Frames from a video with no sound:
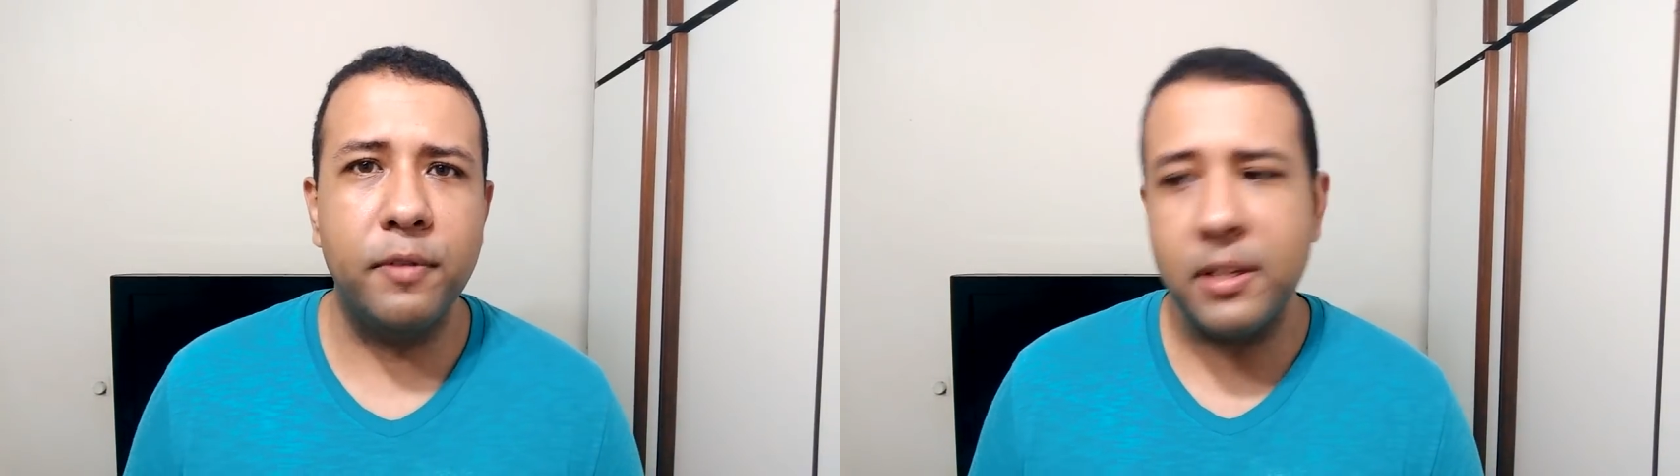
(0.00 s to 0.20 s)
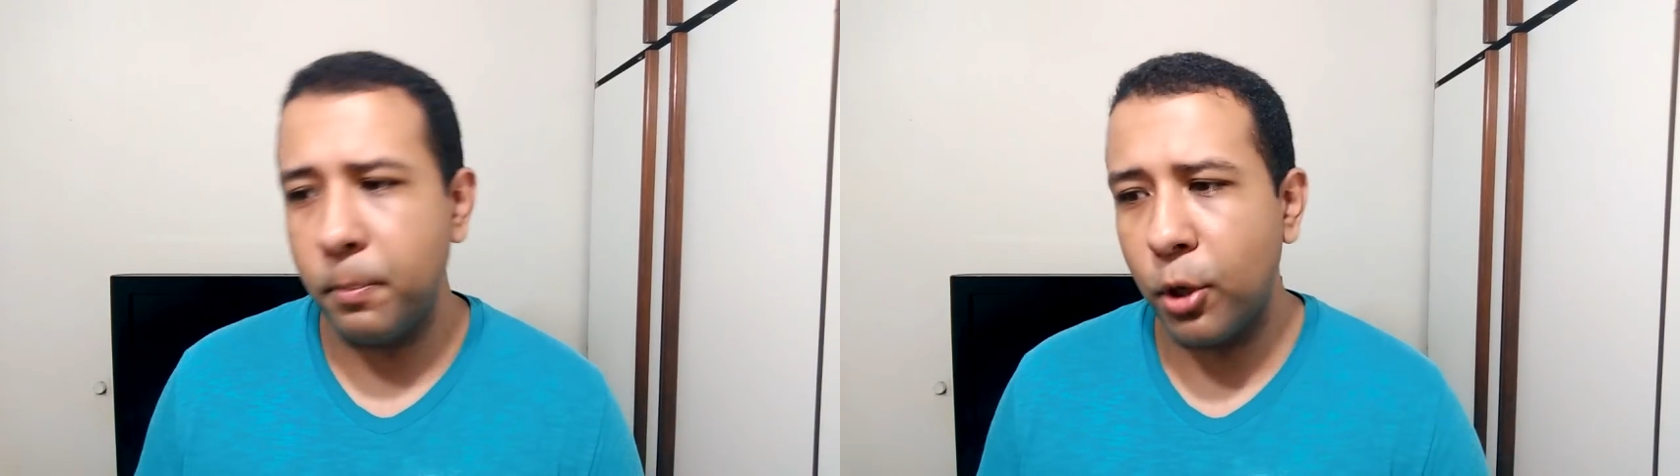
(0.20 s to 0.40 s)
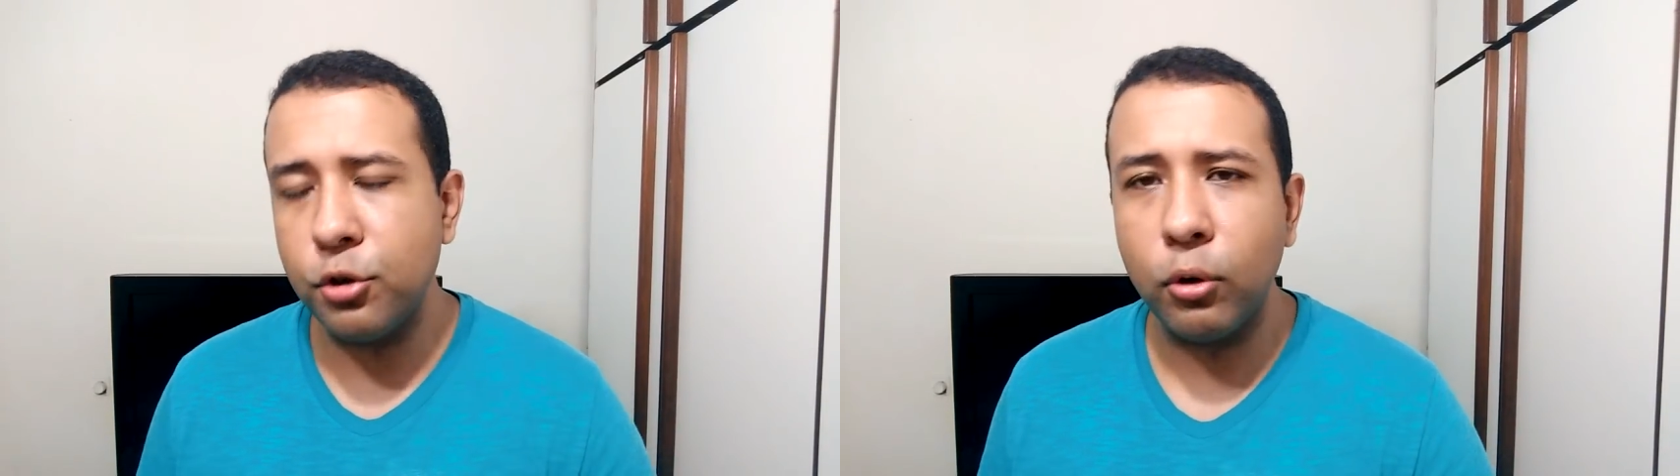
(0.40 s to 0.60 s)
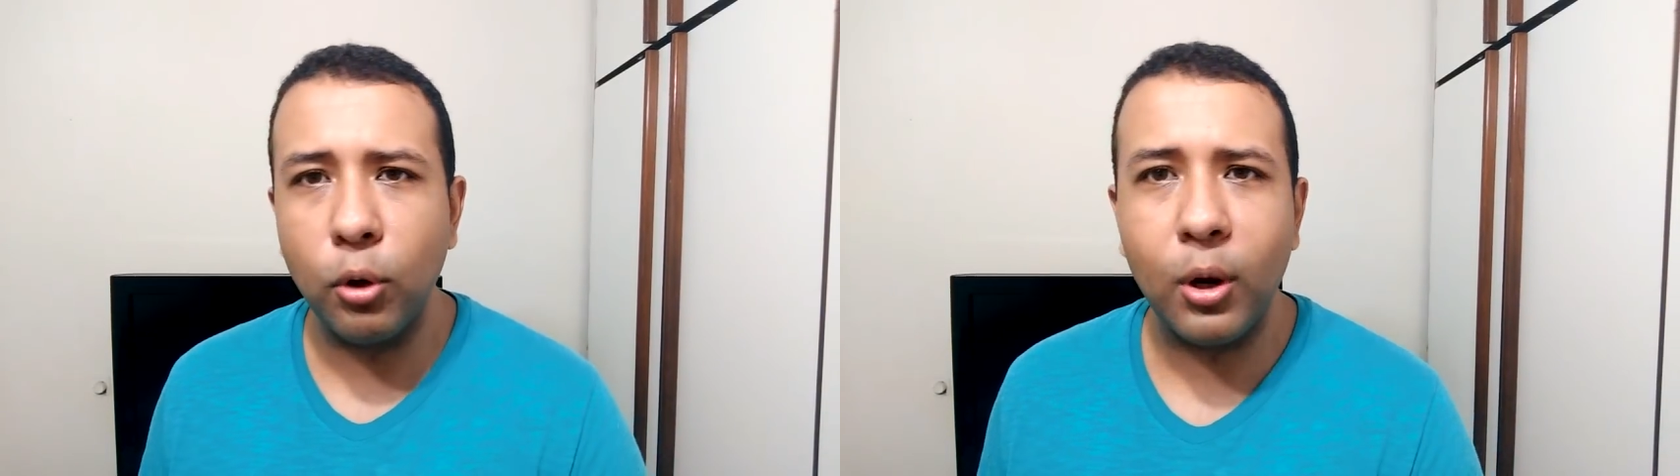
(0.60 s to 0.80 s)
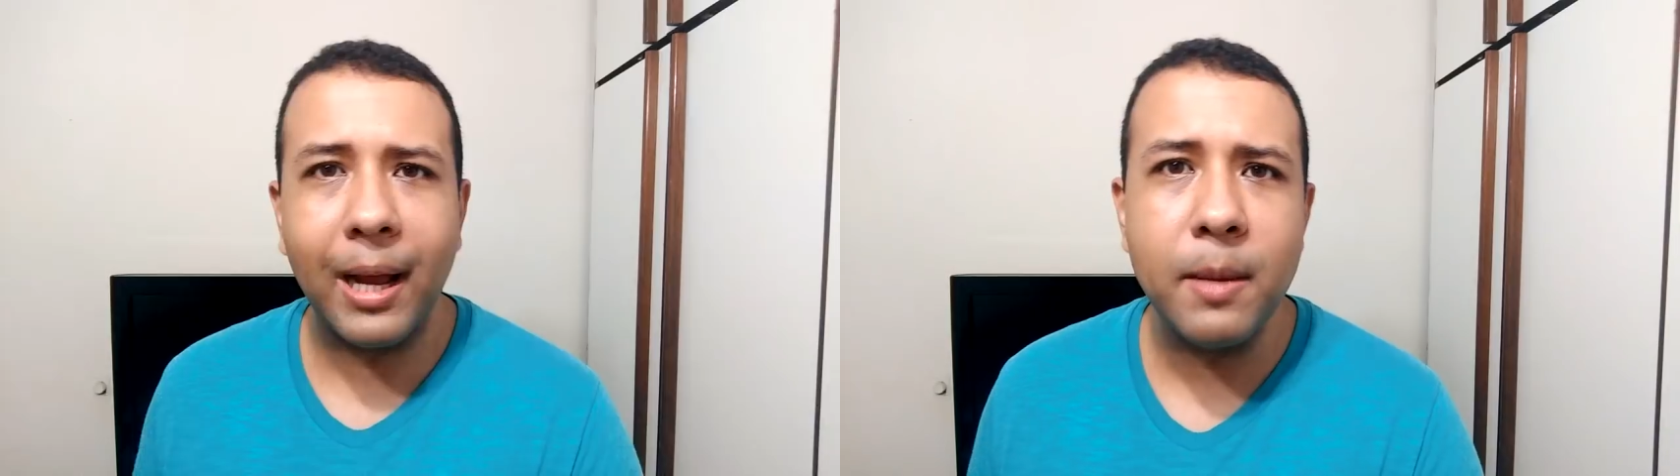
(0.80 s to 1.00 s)
você pode
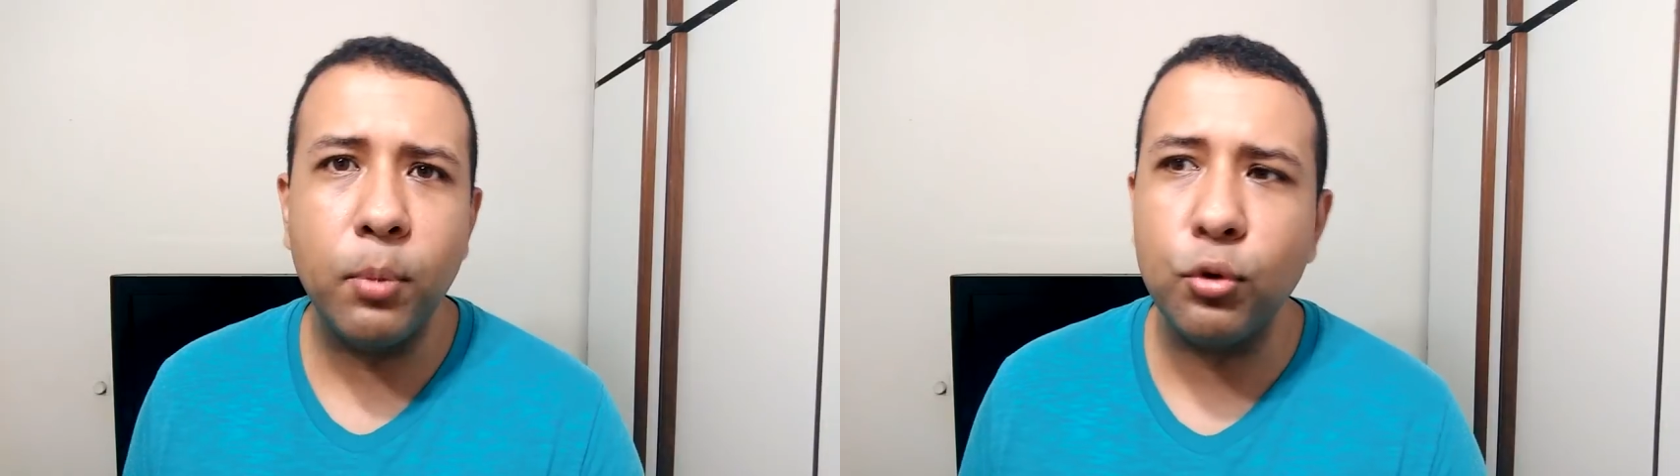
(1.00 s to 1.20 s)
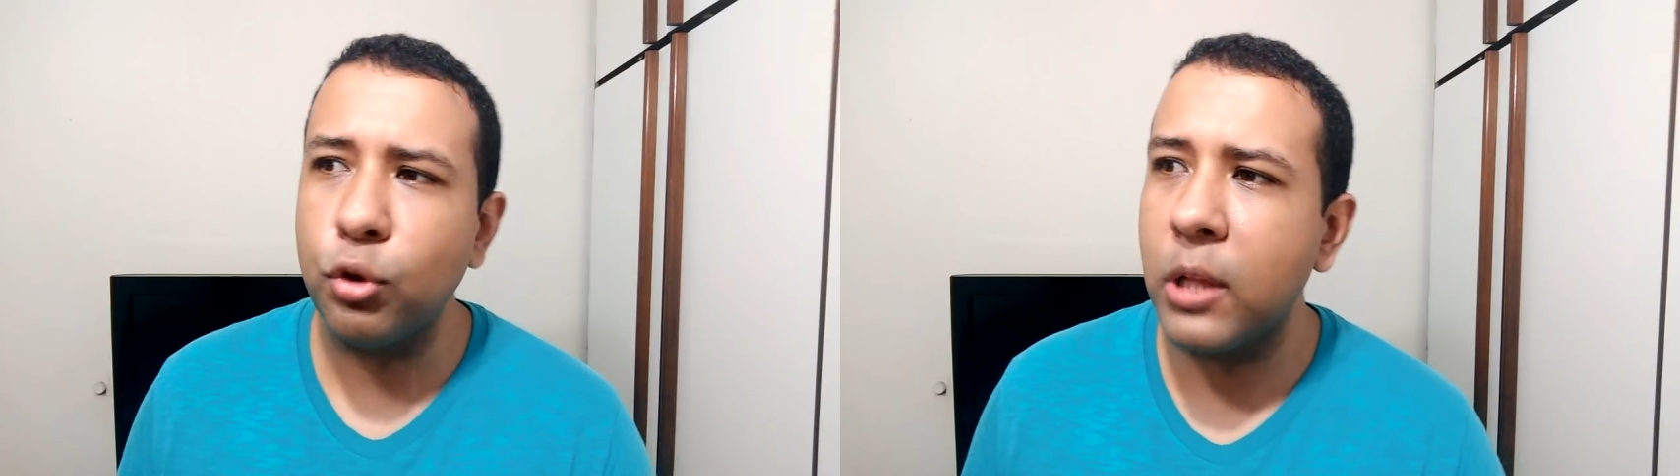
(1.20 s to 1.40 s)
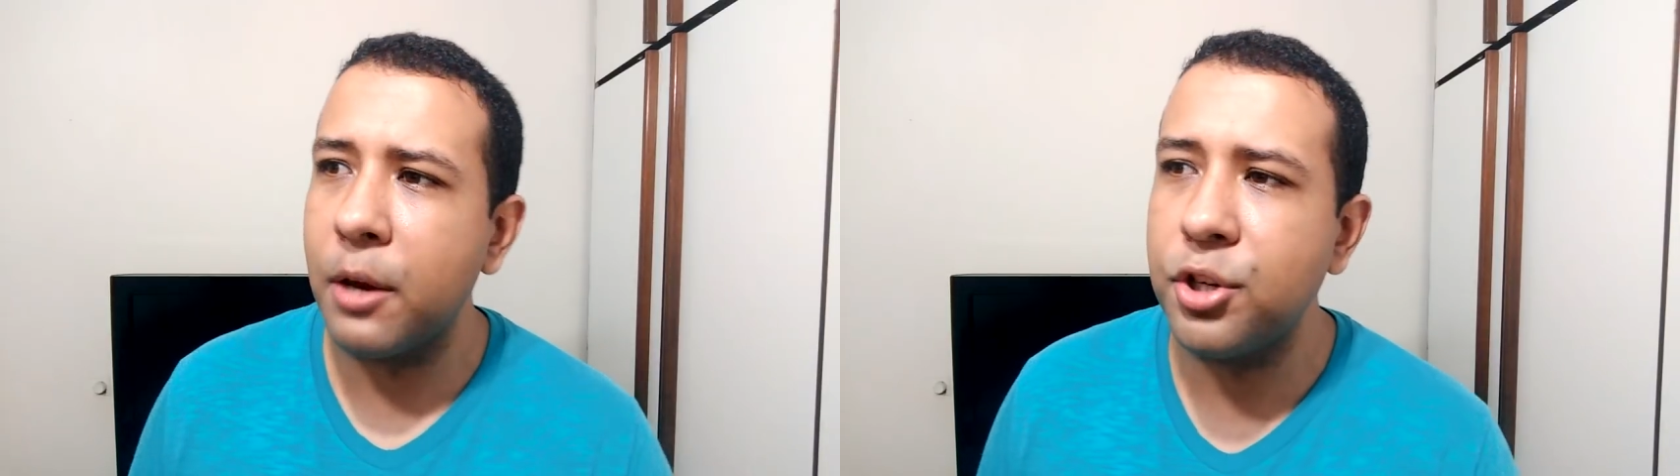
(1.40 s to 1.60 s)
colocar aí Bolsonaro